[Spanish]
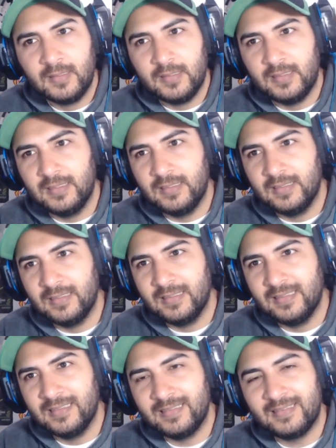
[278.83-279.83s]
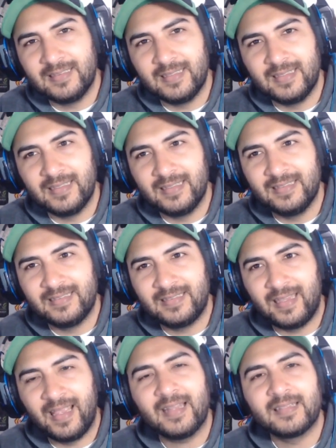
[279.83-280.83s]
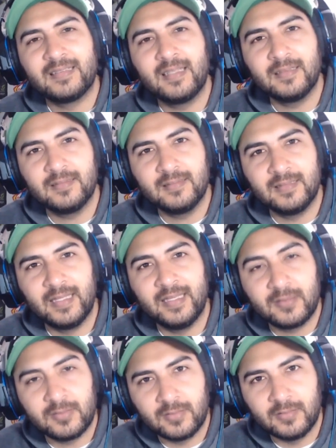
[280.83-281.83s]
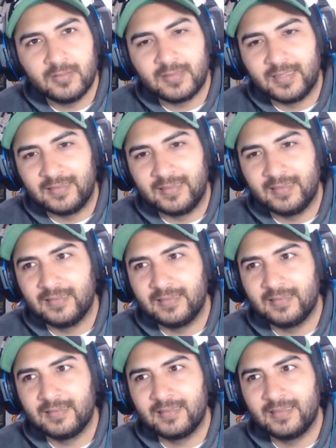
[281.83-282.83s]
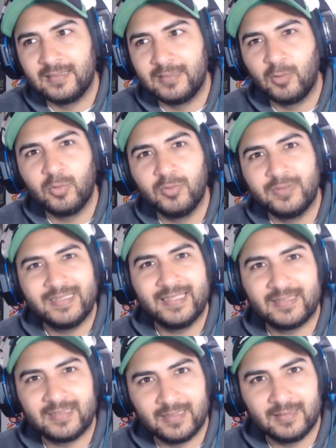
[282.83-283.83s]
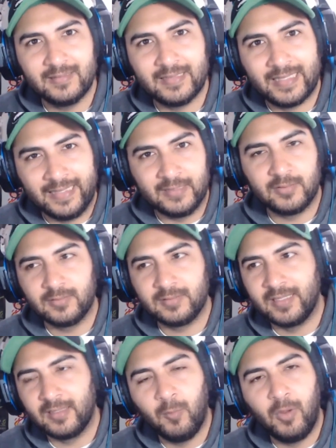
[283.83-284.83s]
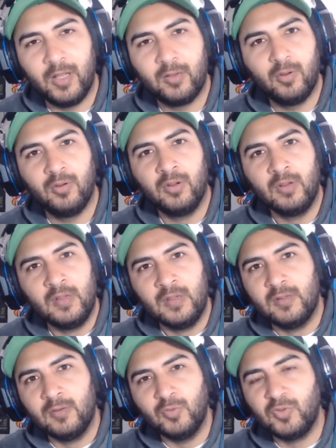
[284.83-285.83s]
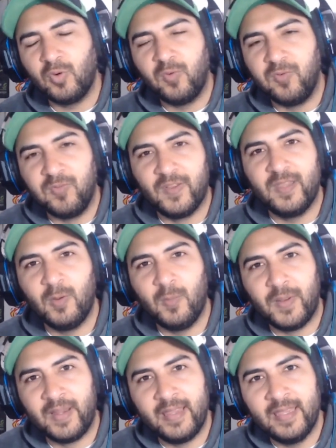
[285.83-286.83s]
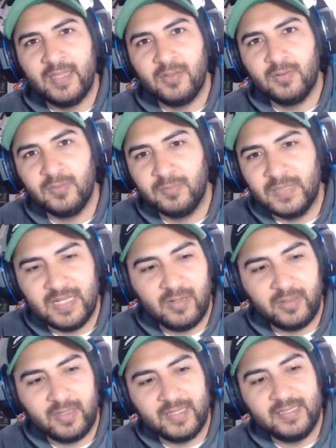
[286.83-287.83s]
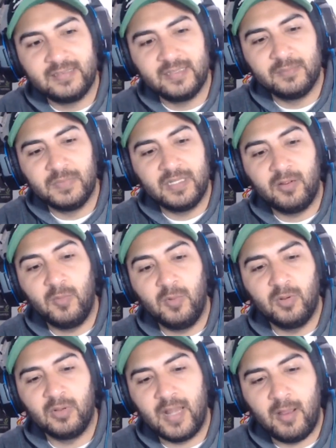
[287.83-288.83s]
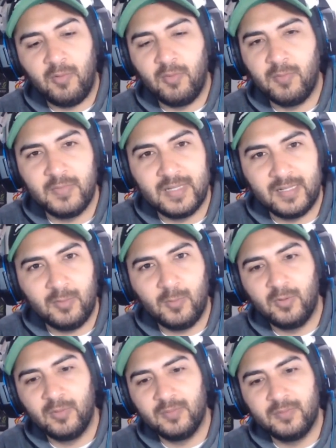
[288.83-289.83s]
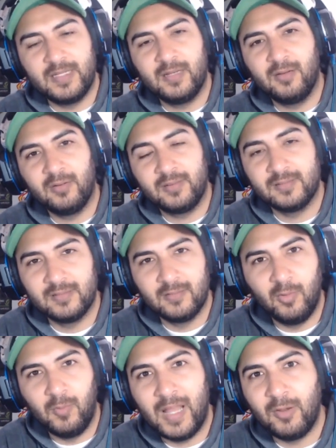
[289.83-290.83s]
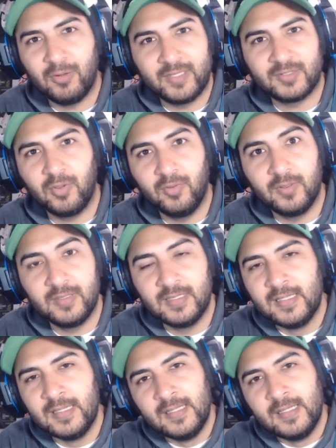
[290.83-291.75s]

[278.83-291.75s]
Y, y, se, se, jactan de eso, se, enorgullecen de eso, es como algo, un trofeo para ellos, mira lo que hice, mira cómo lo grabo, mira, cómo lo, mira lo, lo malo que soy,